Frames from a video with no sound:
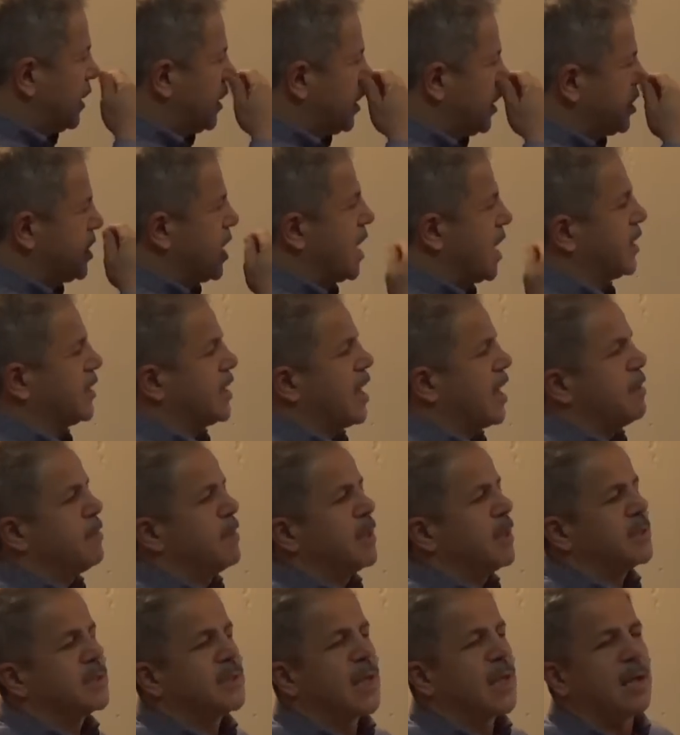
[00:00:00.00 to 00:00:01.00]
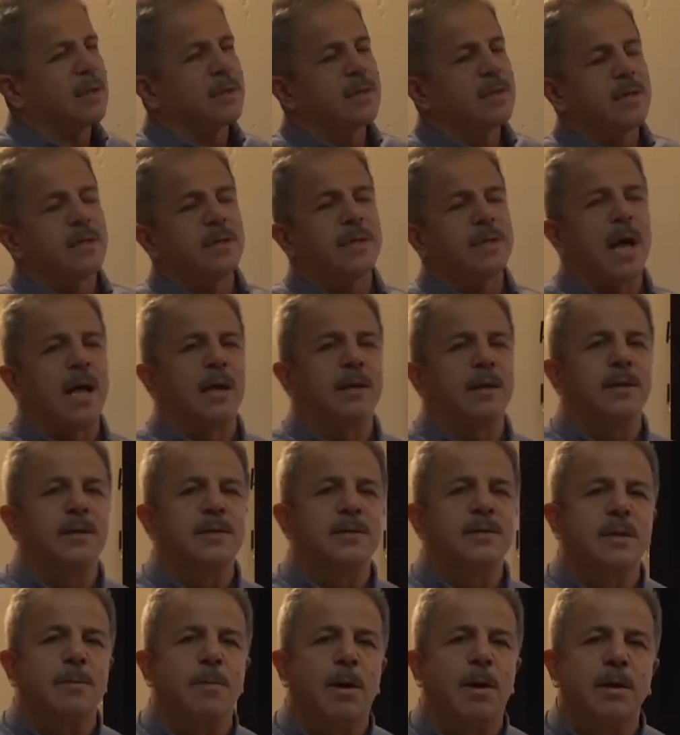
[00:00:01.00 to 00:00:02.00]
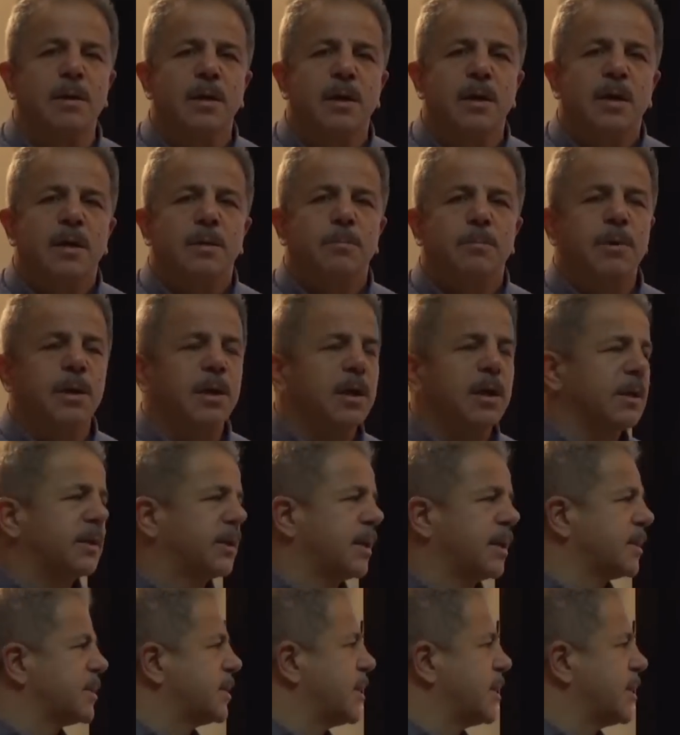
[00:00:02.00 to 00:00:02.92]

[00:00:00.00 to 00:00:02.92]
Dışarıdan bir saldırı geldiği zaman birlikte